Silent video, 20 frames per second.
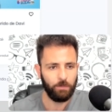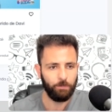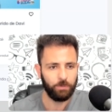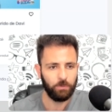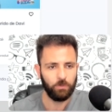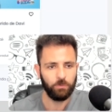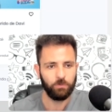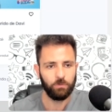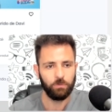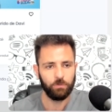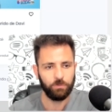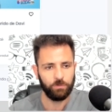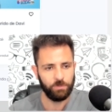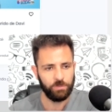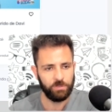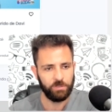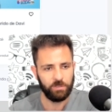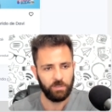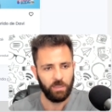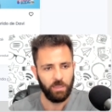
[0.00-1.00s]

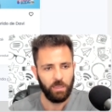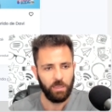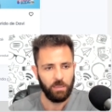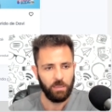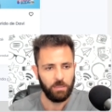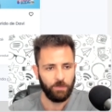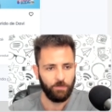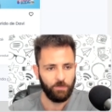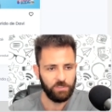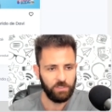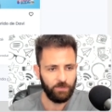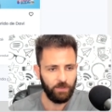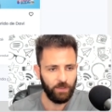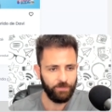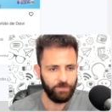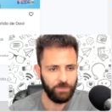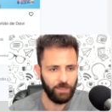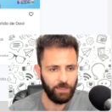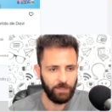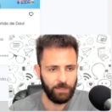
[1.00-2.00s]
produtos e você vai
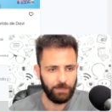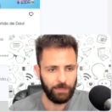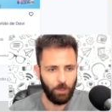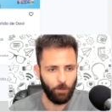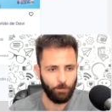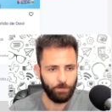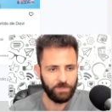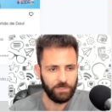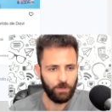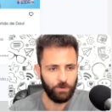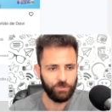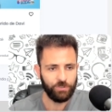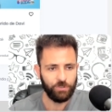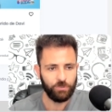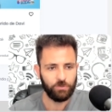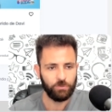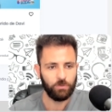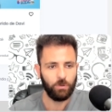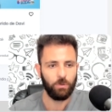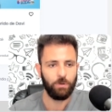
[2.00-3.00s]
vir aqui na opção de
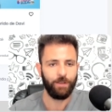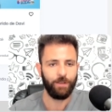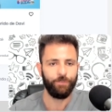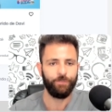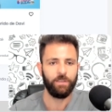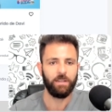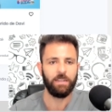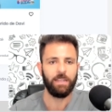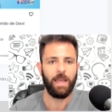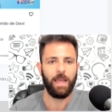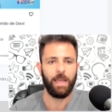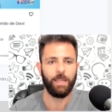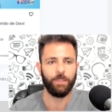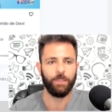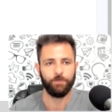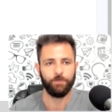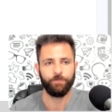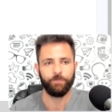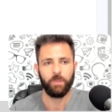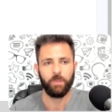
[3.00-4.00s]
sou
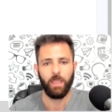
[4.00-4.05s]
afiliado.